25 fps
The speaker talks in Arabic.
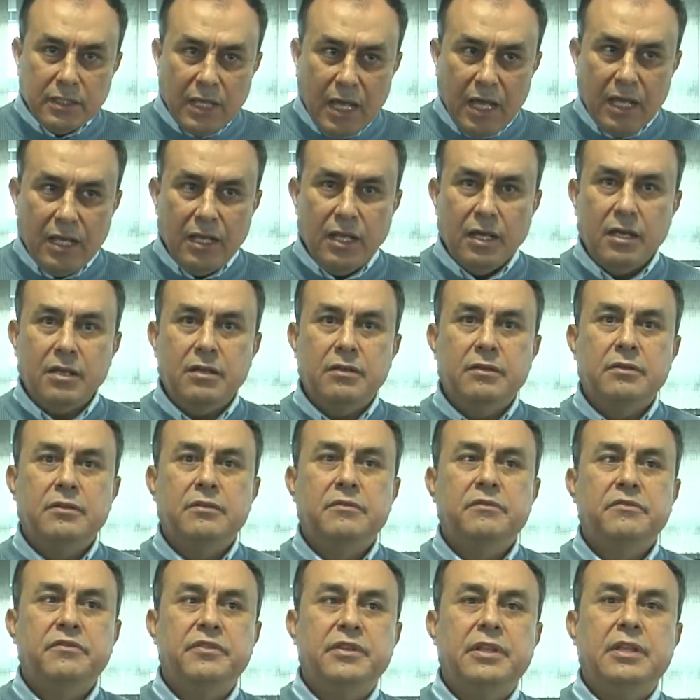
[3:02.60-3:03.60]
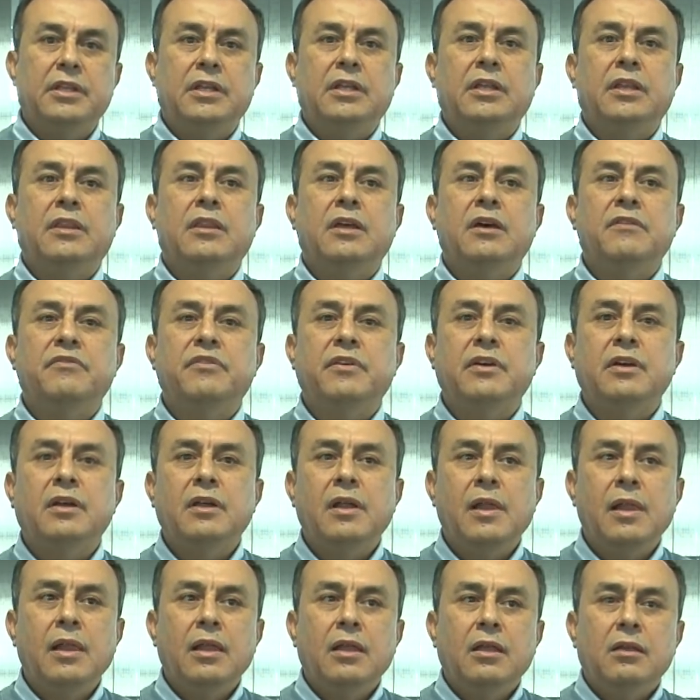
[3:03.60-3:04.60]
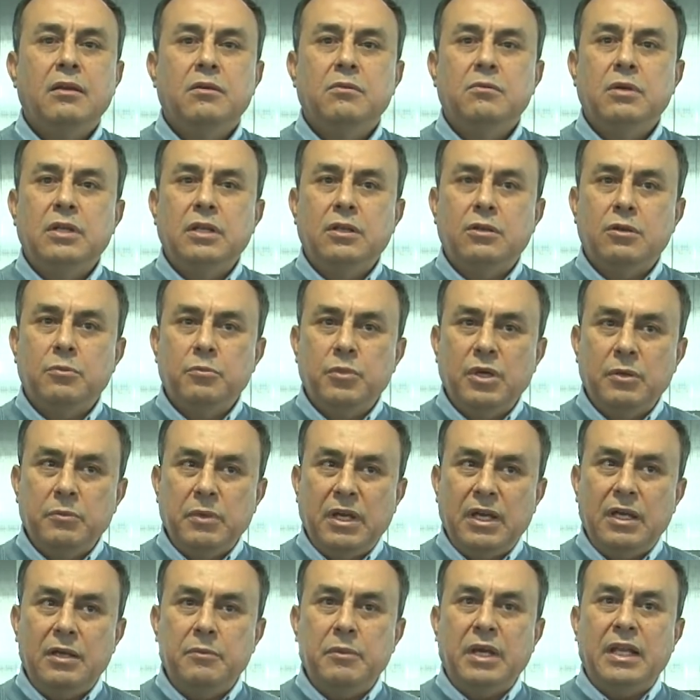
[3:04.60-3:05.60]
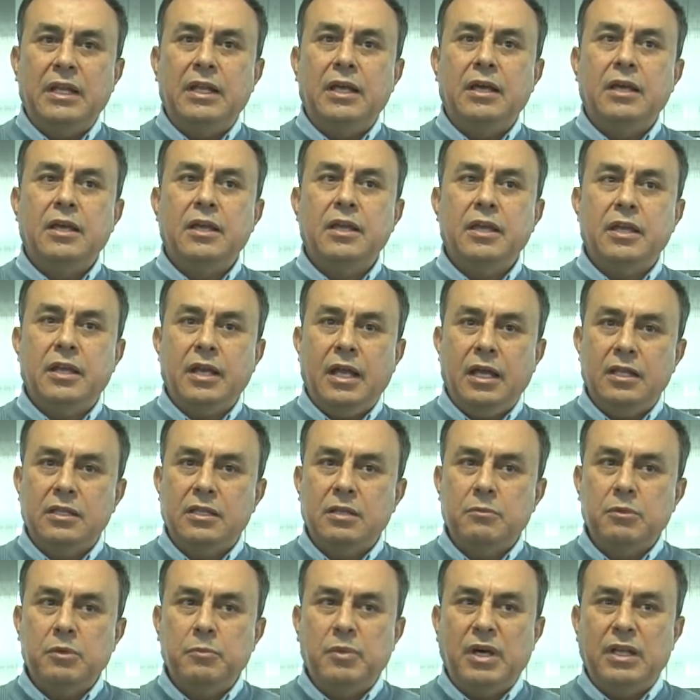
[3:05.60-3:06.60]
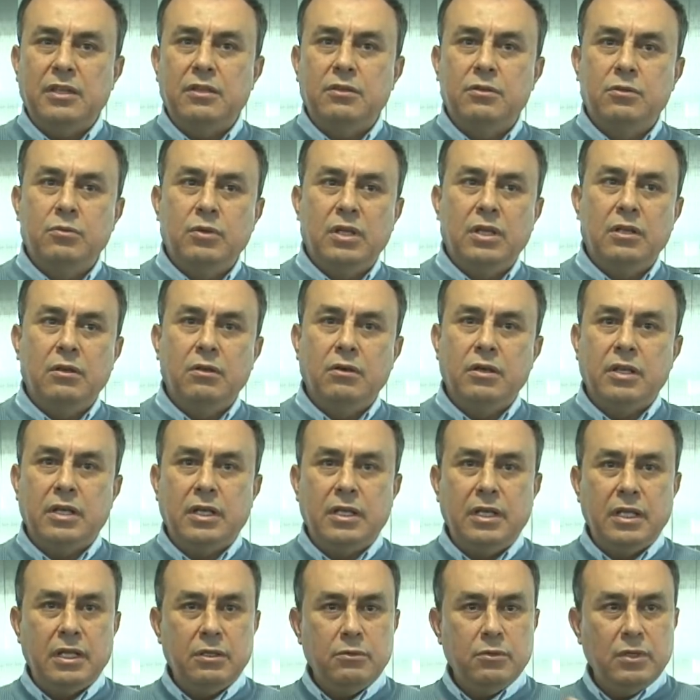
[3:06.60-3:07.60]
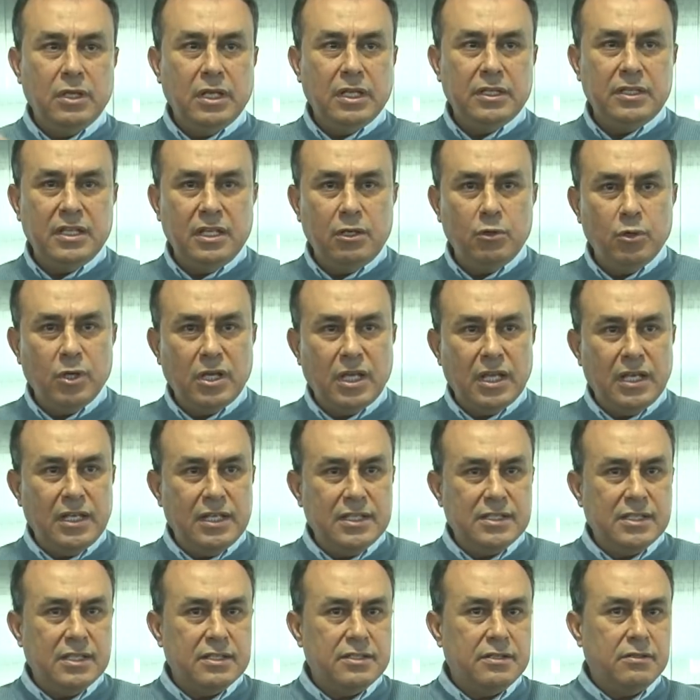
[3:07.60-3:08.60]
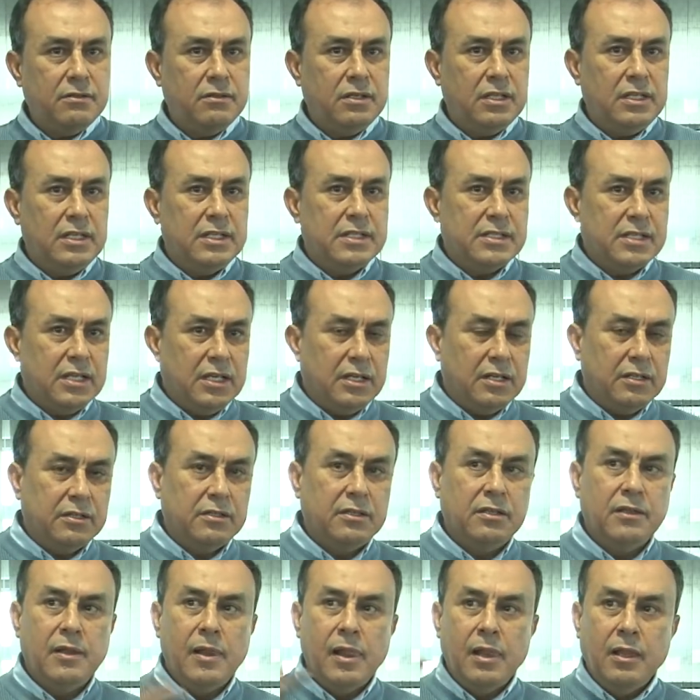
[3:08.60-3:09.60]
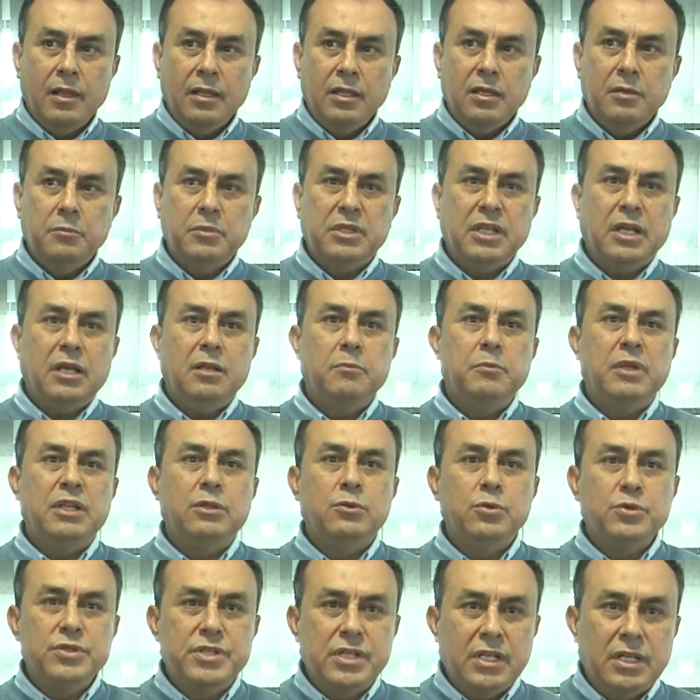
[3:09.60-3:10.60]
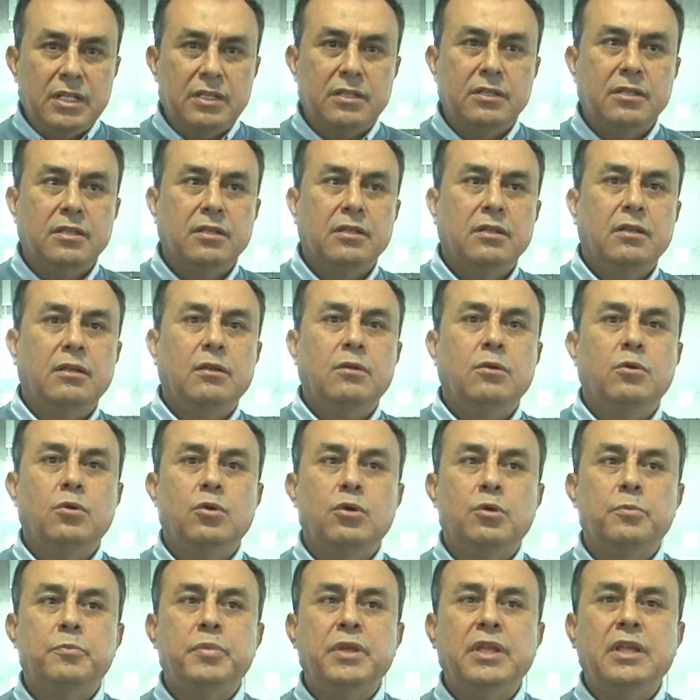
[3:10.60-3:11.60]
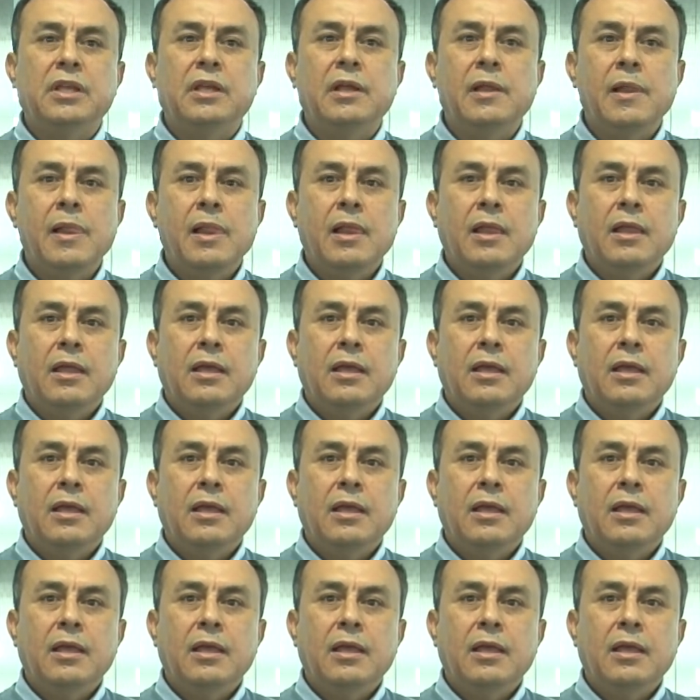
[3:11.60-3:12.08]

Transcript: تخلق في إضافة ولا ربما معناها خير حتى من بعض الدول الأخرى لأنه لا ديلوكاليزاسيون اللي صارت نتاع المنتوجات الأوروبية